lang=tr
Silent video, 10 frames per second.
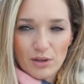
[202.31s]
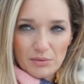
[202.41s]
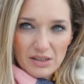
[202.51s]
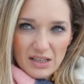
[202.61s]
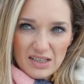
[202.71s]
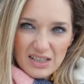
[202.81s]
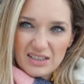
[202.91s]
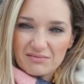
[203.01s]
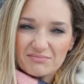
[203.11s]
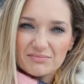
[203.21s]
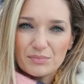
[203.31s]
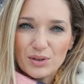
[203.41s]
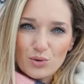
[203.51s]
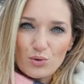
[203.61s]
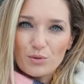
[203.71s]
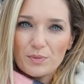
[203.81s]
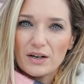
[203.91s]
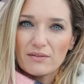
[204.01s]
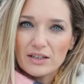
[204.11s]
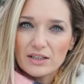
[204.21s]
böyle birazcık böyle soğuk bir hava